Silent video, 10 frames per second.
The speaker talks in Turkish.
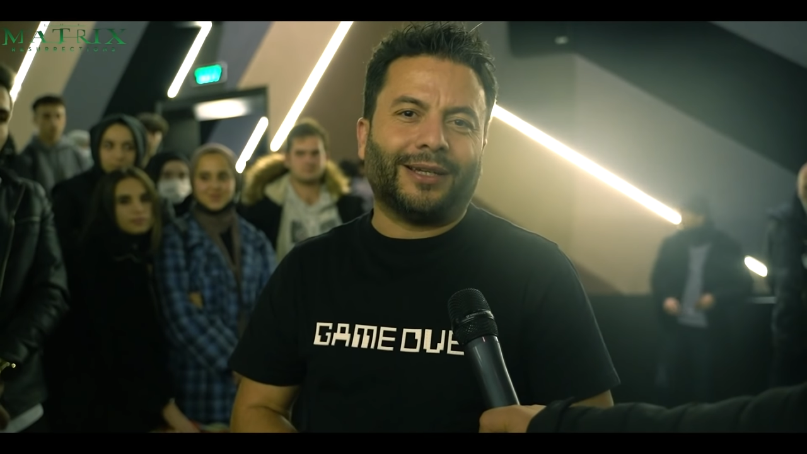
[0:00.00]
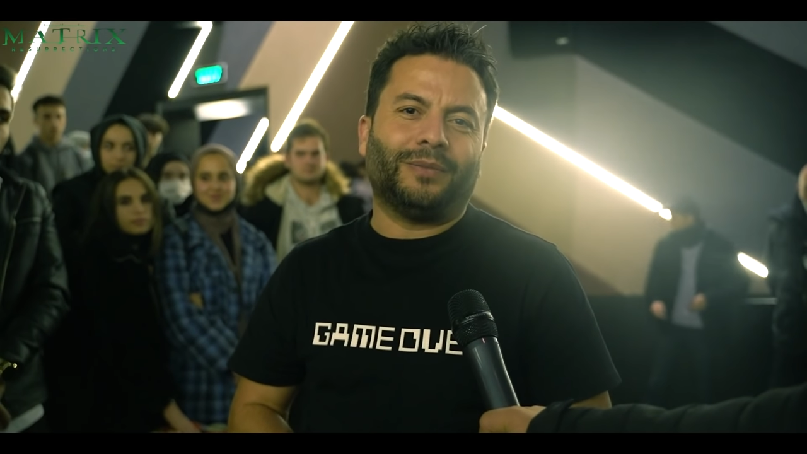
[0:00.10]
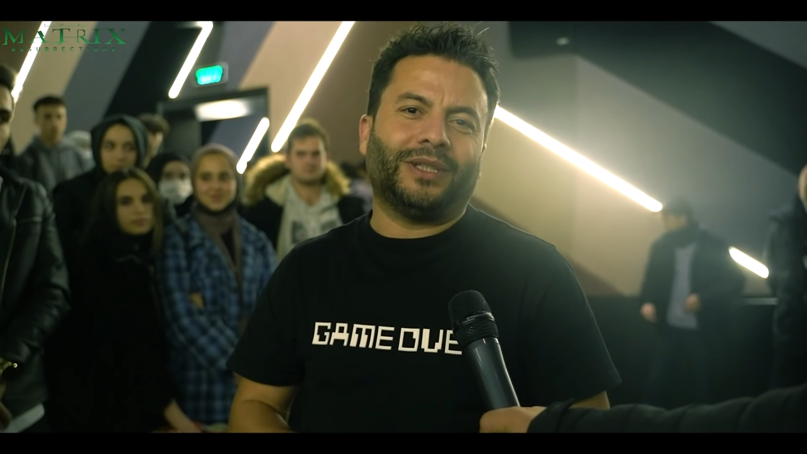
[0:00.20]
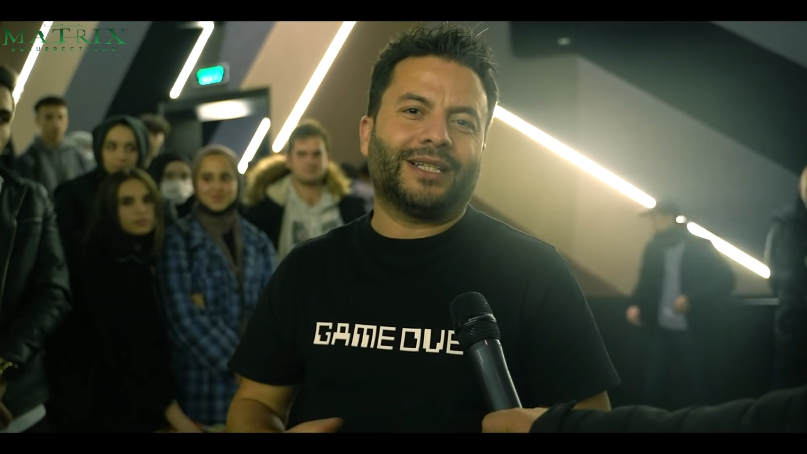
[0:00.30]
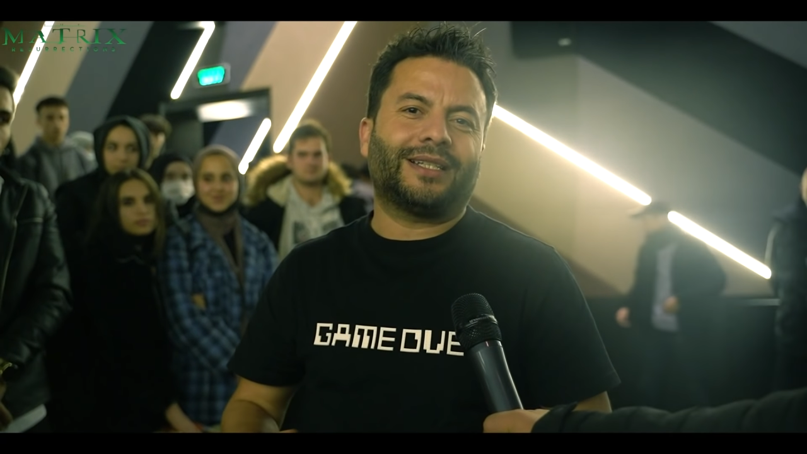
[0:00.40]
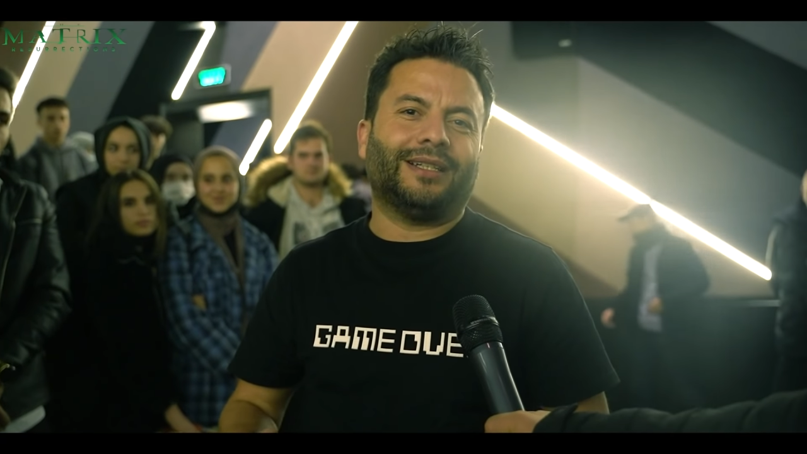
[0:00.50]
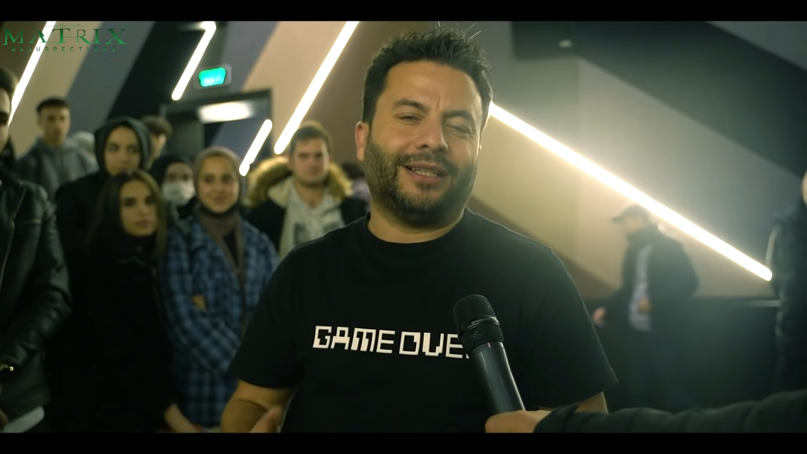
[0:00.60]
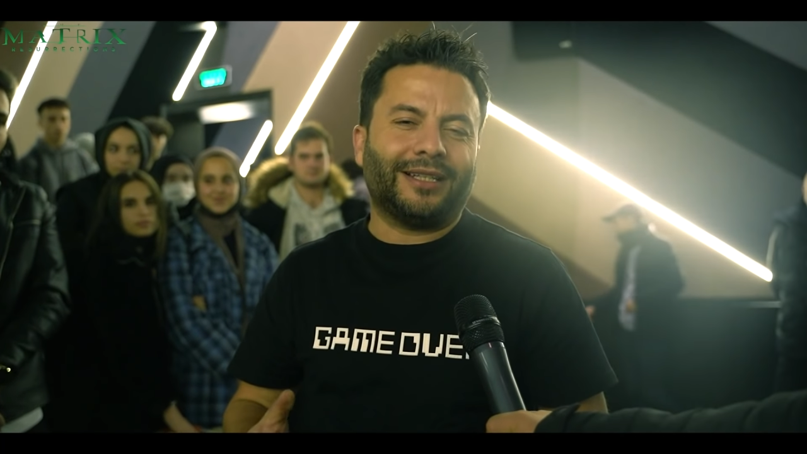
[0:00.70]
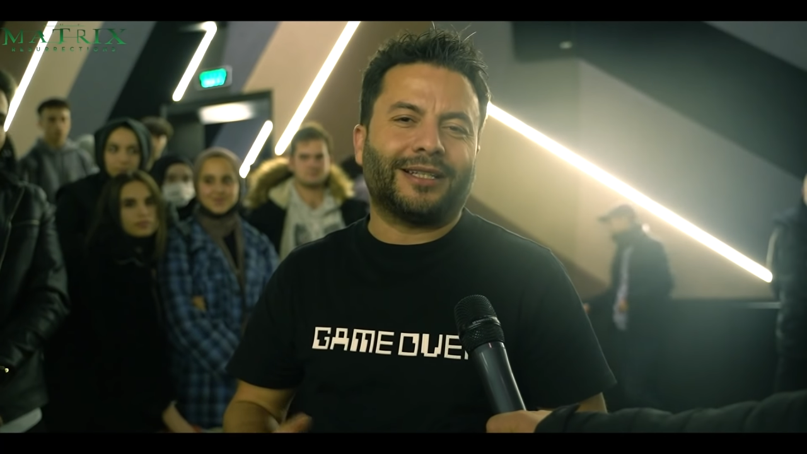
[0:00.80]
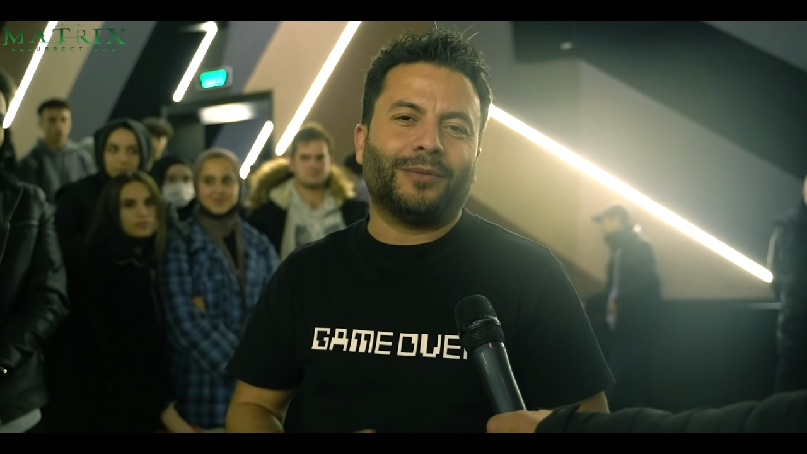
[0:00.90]
diyen
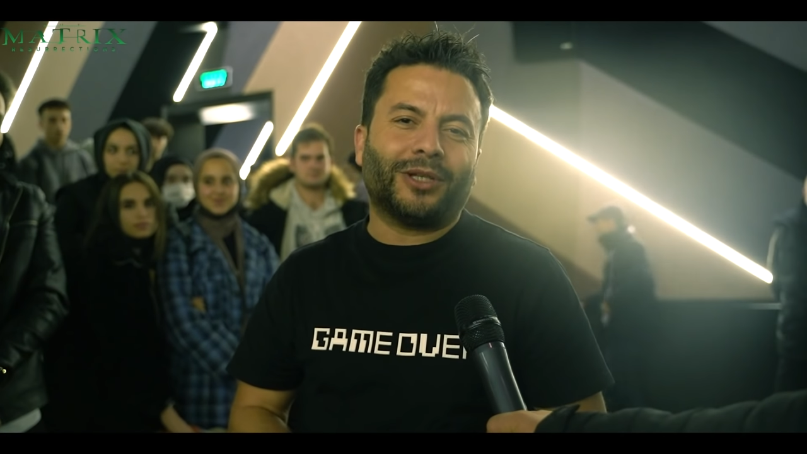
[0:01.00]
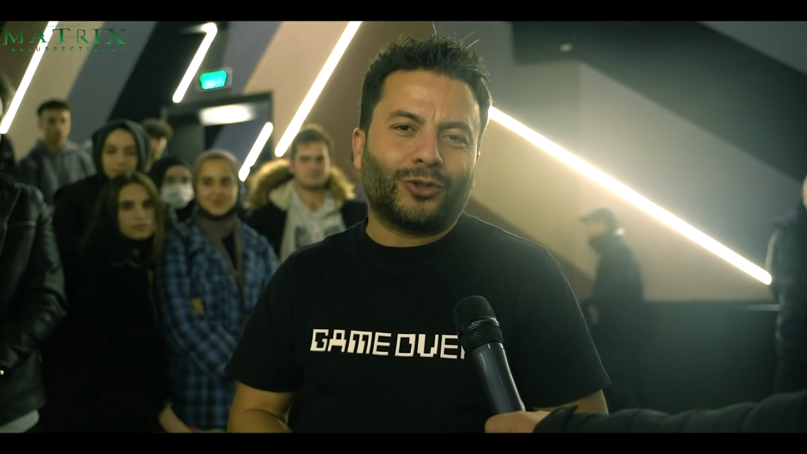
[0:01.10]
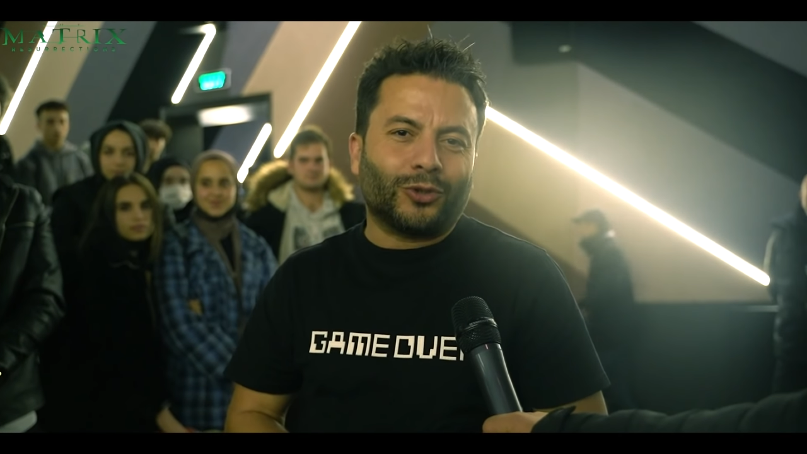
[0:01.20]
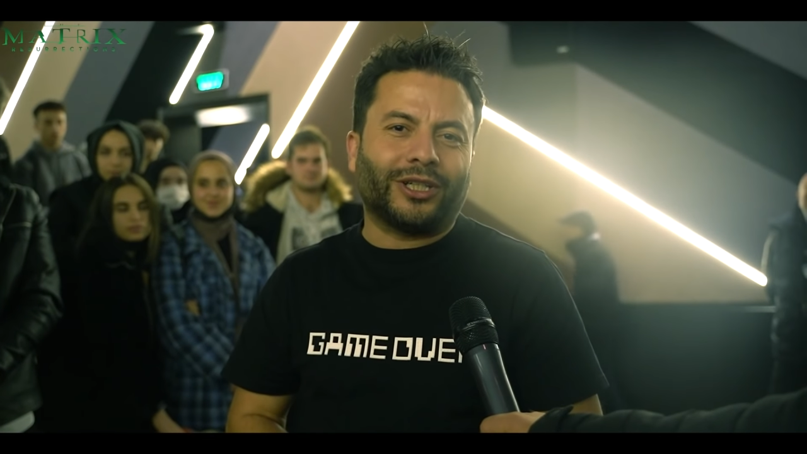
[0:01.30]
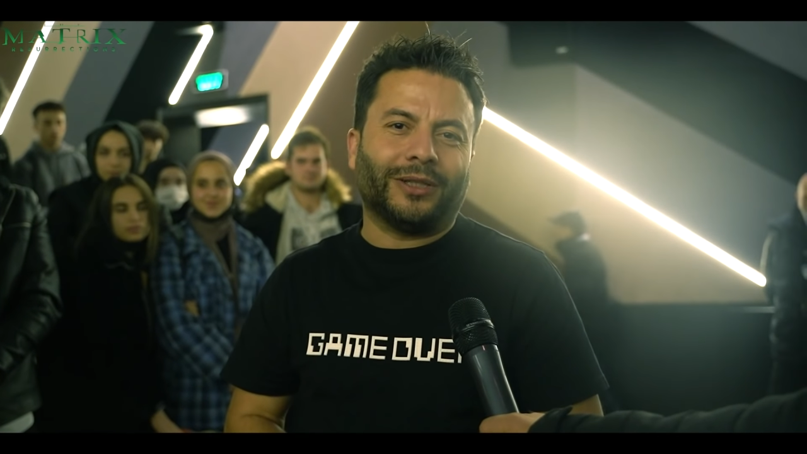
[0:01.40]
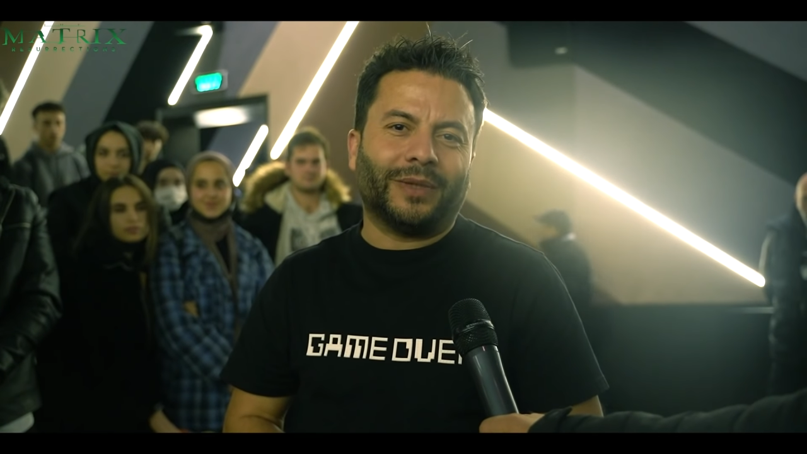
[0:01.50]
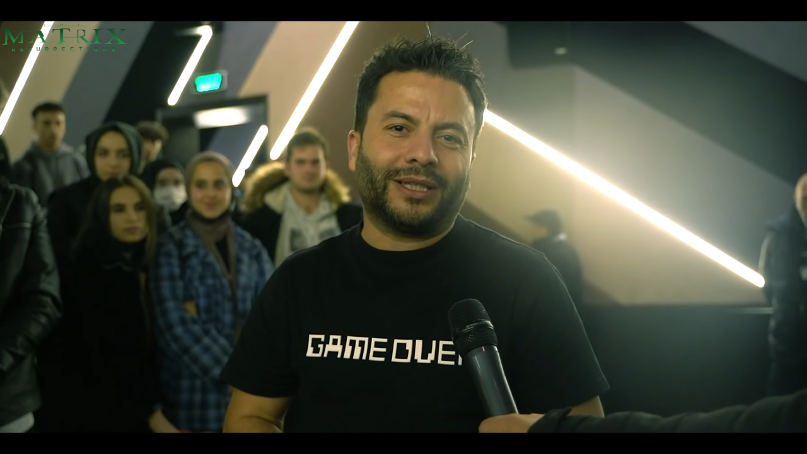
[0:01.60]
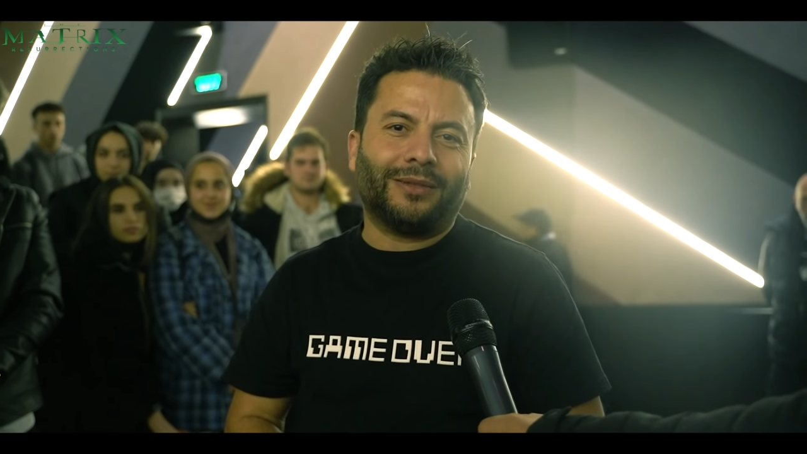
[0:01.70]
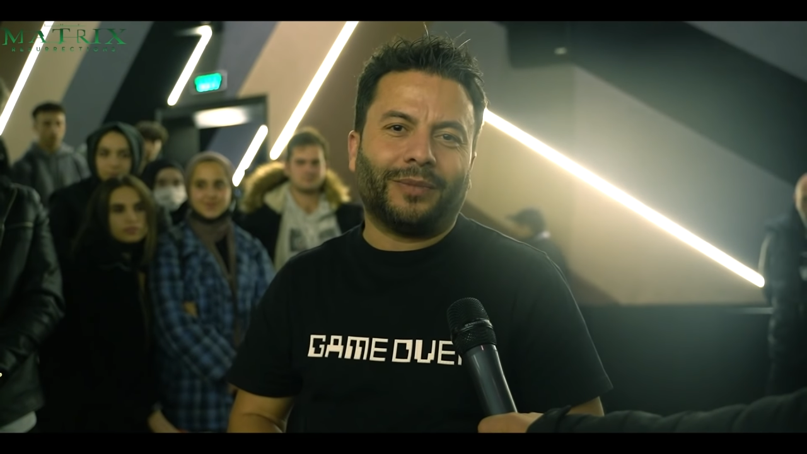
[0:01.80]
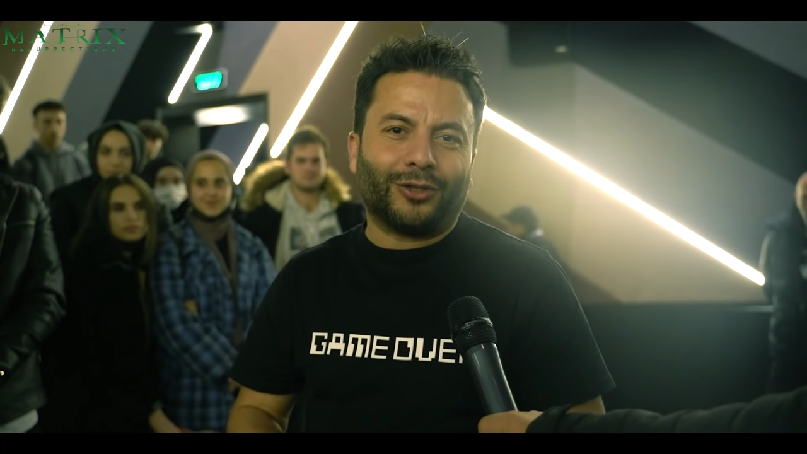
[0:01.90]
birisiyle izlemek çok kıymetli.